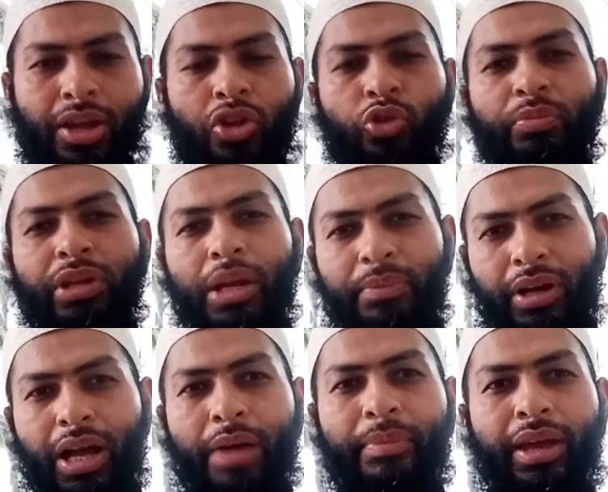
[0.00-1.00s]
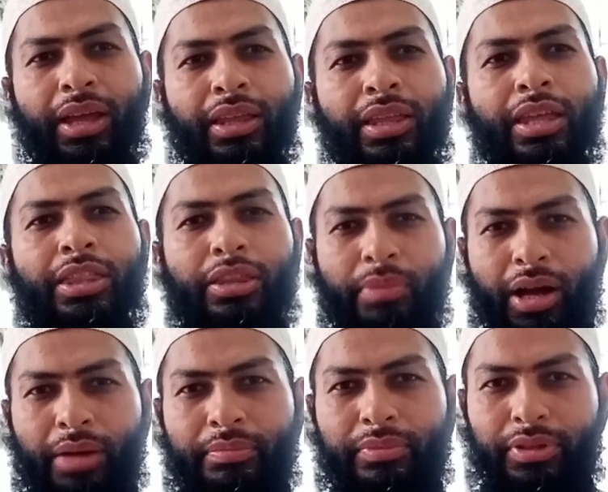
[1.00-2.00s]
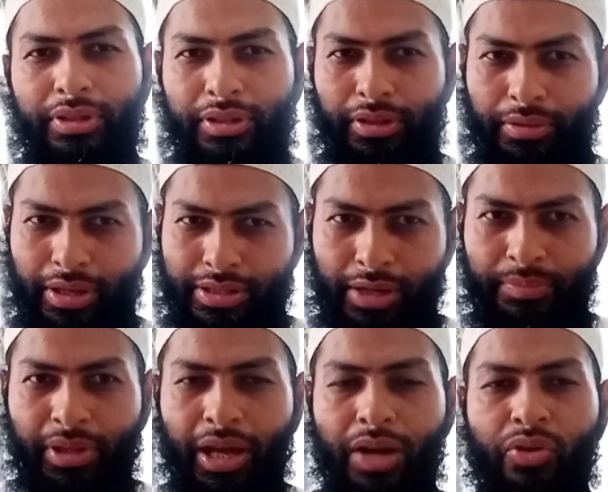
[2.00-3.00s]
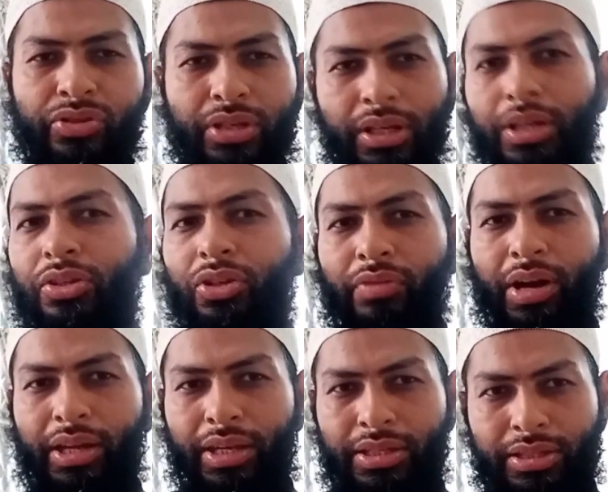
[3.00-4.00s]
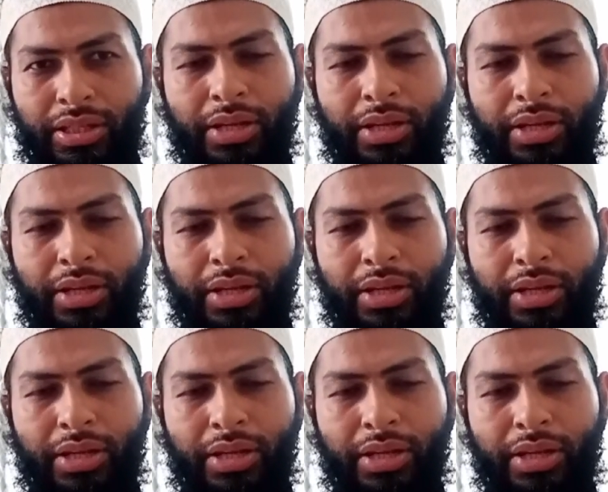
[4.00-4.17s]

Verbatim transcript: तो मेरा पैगाम है तमाम सनबदार और उससे गिरदोनवा के जितने